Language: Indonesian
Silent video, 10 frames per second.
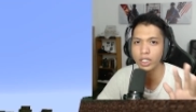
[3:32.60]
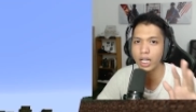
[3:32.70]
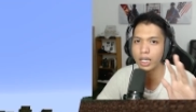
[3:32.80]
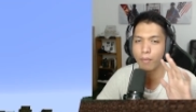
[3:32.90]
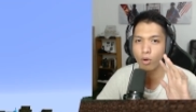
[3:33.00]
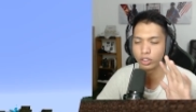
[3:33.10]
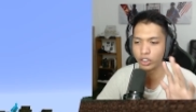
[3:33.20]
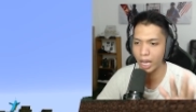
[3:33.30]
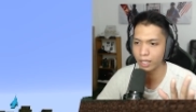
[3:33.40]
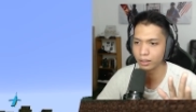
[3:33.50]
dari
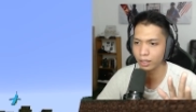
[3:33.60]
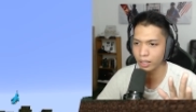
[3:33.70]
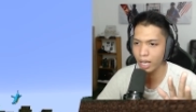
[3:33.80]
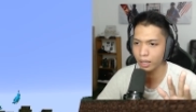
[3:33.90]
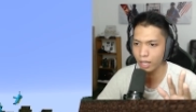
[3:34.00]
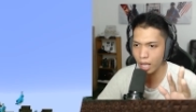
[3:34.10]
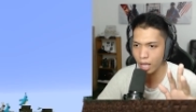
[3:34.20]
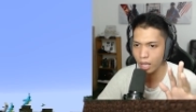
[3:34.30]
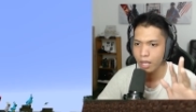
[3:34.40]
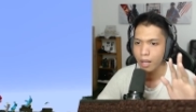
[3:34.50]
mojang
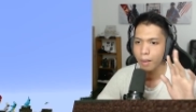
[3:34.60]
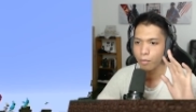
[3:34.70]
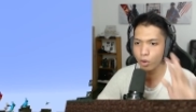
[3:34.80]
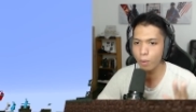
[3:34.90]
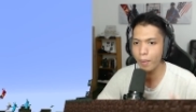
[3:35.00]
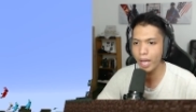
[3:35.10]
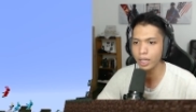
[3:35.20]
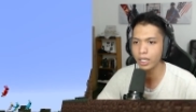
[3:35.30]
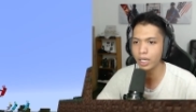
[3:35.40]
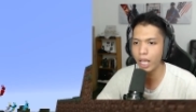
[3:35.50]
ternyata Burung
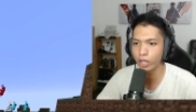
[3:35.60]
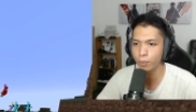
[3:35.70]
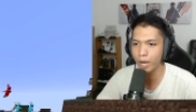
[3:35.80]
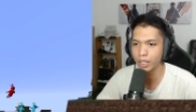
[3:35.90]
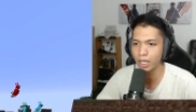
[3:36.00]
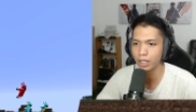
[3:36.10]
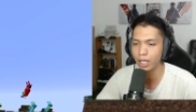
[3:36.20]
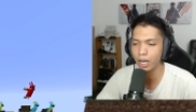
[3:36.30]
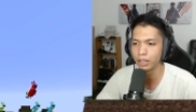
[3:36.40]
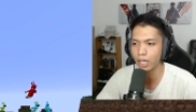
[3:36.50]
pet ini itu berasal
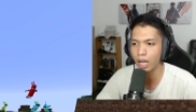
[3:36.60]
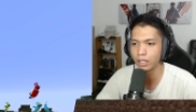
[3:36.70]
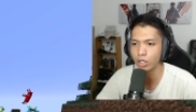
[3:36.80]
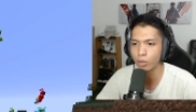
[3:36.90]
dari salah satu